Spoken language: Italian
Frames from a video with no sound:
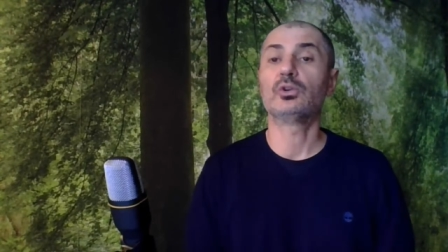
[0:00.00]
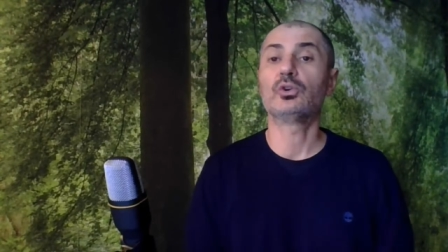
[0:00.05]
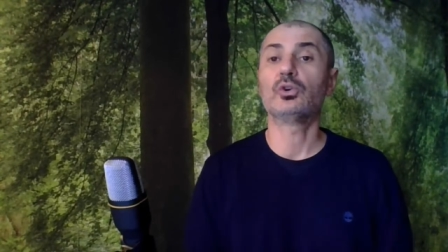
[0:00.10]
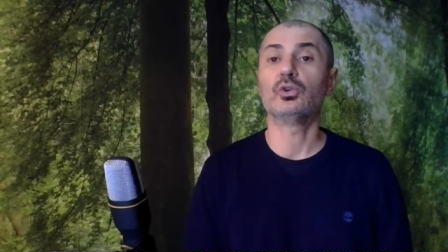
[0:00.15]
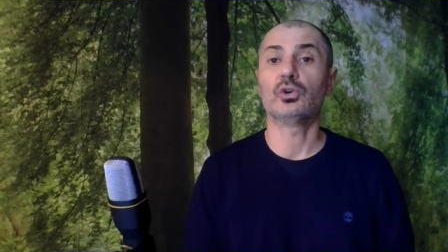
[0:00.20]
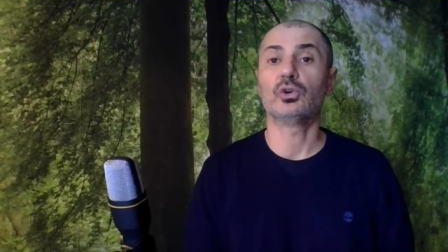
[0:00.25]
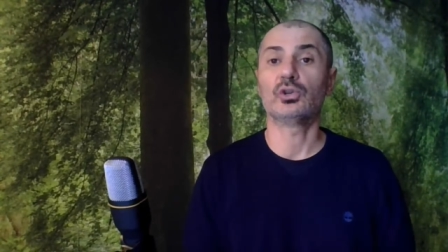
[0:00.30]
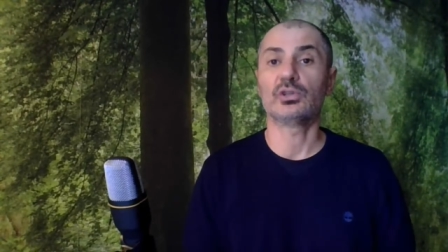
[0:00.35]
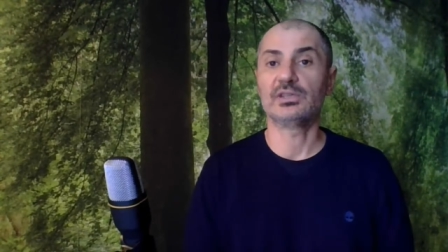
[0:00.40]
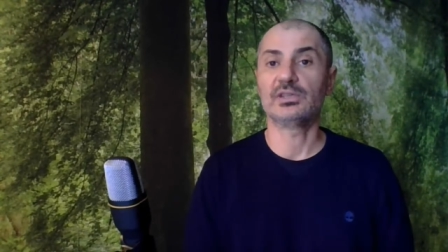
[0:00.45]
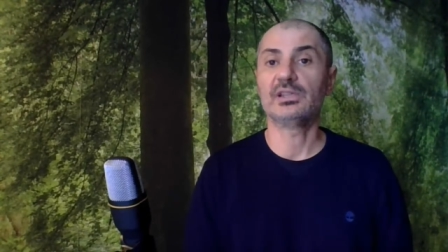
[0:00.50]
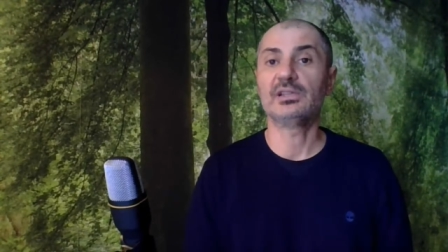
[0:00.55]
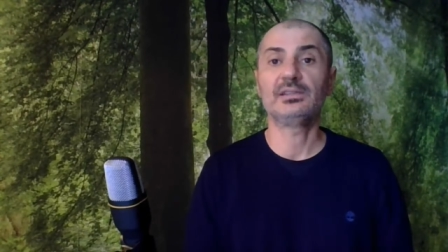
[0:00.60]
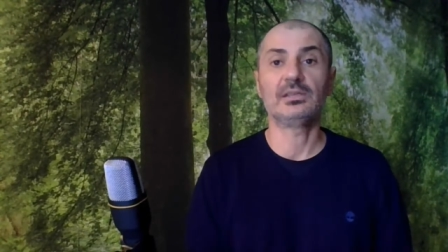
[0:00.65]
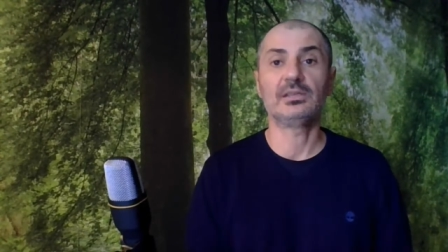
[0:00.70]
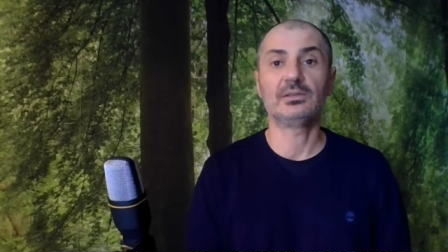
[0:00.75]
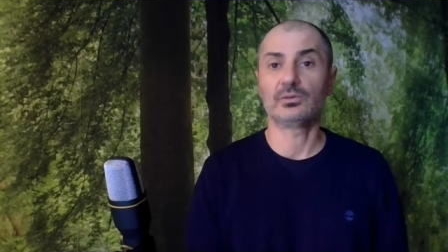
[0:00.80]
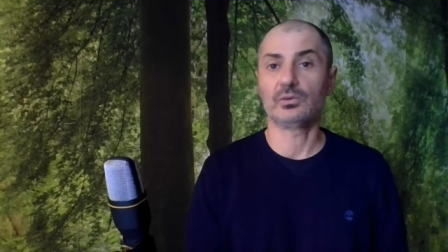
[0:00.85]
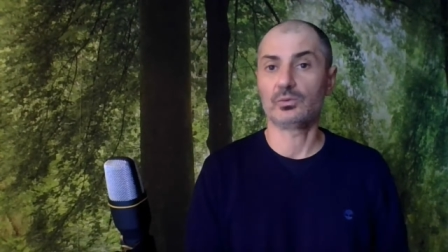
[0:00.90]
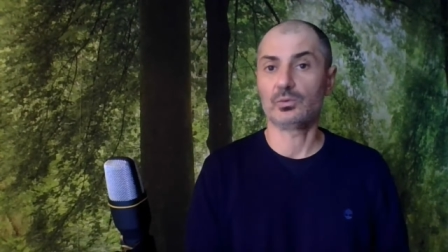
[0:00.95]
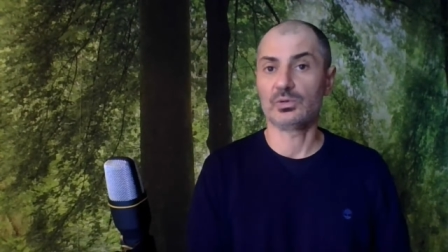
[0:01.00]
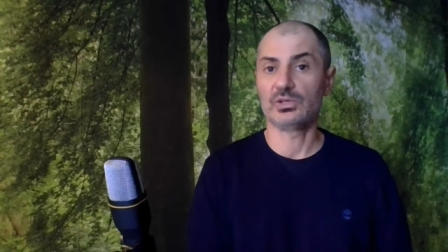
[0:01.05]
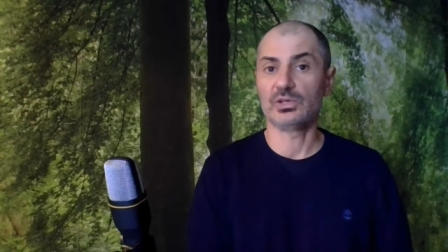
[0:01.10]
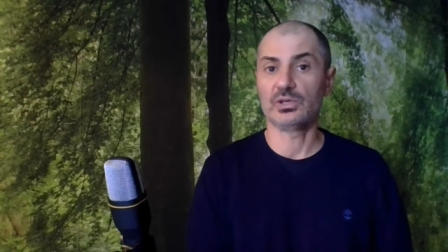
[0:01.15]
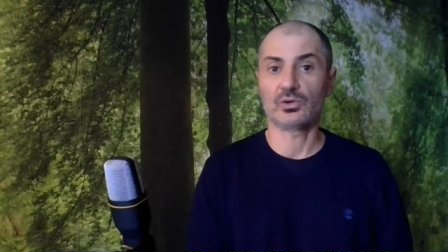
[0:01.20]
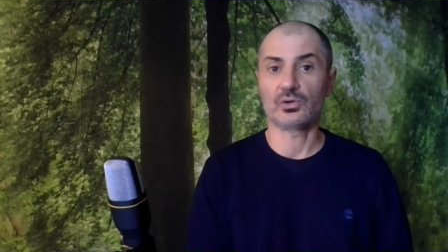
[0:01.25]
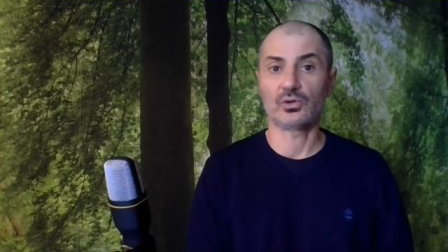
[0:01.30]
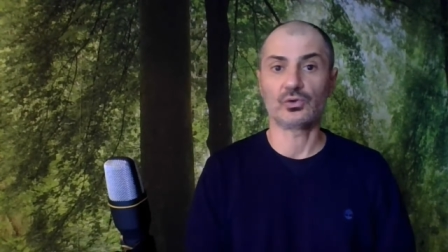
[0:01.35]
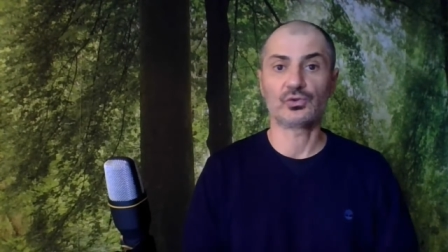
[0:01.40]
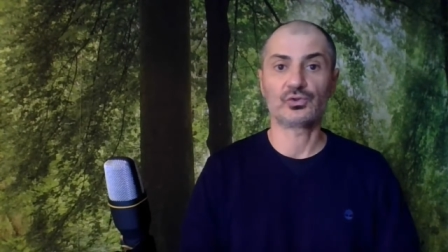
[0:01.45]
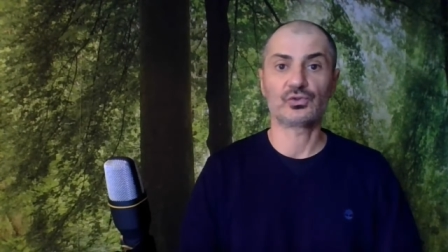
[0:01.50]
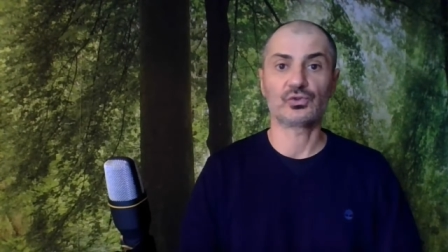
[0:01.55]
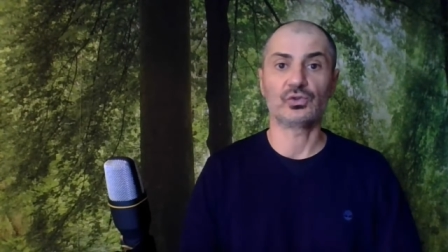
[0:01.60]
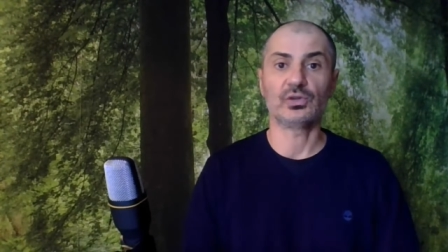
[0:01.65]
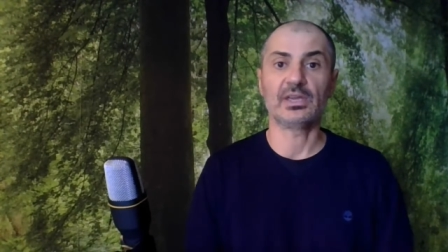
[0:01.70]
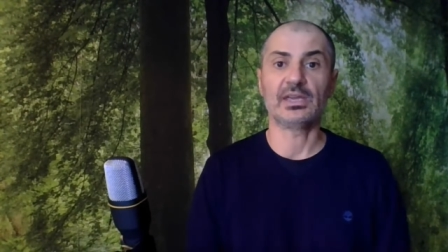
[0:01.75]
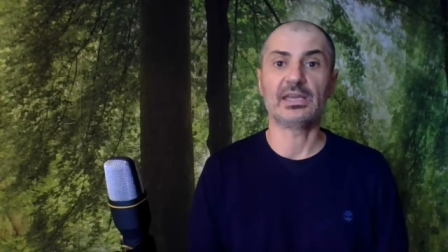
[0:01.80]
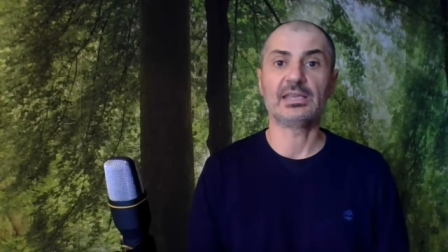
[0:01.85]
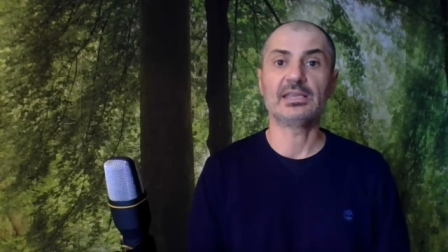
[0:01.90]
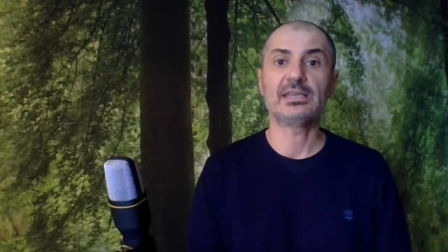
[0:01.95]
colori del titolo, quindi rosso
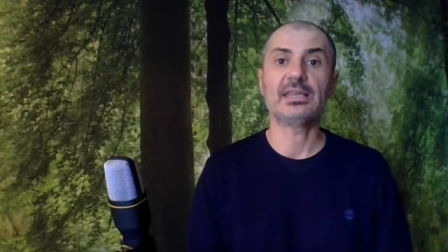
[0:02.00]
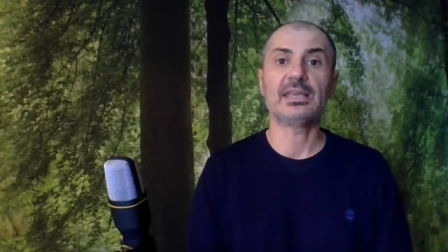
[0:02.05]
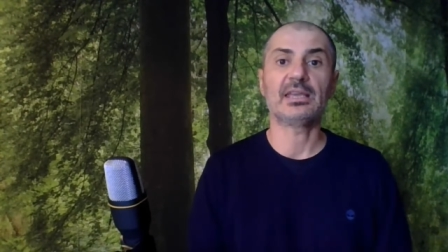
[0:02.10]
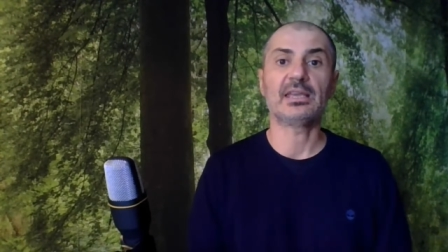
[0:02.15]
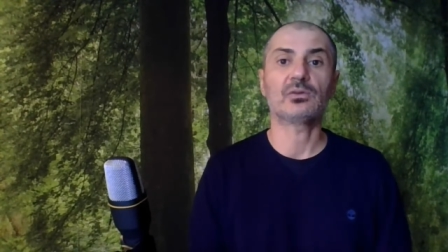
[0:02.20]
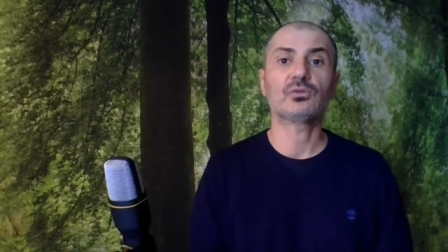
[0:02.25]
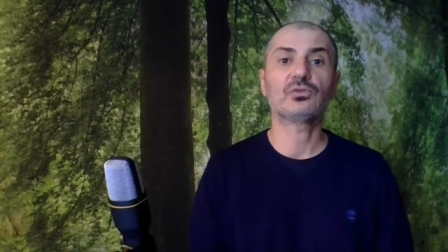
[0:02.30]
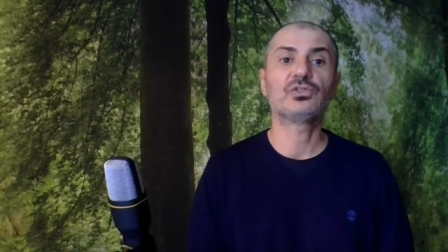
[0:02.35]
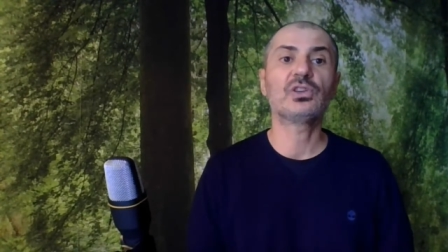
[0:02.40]
e nero,